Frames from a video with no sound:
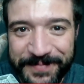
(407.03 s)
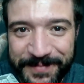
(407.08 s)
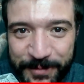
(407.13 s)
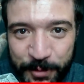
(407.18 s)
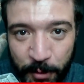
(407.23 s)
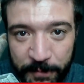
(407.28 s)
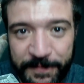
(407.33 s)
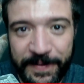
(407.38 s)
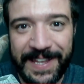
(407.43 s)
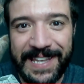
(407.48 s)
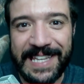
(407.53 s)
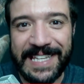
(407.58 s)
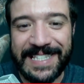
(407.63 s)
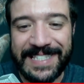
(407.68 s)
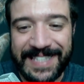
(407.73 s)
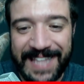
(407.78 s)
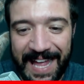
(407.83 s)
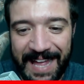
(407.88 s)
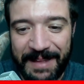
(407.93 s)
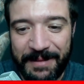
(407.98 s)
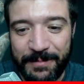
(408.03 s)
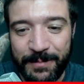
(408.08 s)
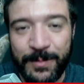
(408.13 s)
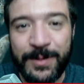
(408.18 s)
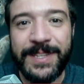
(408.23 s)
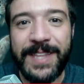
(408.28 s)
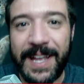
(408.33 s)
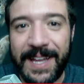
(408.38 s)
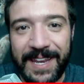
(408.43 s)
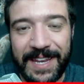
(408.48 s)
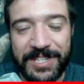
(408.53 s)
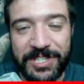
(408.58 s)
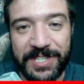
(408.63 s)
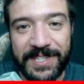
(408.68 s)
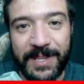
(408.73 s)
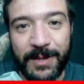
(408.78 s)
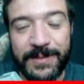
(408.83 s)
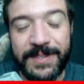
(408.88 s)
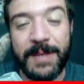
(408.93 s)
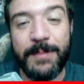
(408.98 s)
Tô feliz, tá? Muita
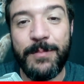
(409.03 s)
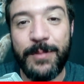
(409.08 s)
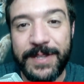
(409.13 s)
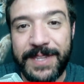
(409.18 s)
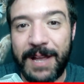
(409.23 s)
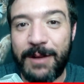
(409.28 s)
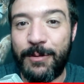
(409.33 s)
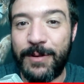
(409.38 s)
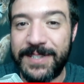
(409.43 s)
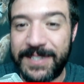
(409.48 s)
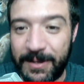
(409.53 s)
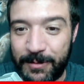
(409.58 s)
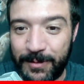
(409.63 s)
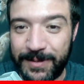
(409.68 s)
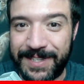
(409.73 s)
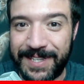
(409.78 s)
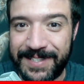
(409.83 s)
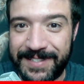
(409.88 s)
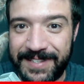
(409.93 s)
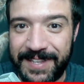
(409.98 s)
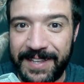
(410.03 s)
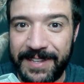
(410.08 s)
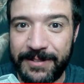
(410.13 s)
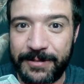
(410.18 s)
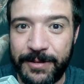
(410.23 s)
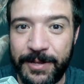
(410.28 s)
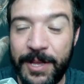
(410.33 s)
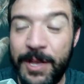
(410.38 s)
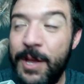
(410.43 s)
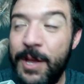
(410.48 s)
gratidão, tem muita coisa acontecendo.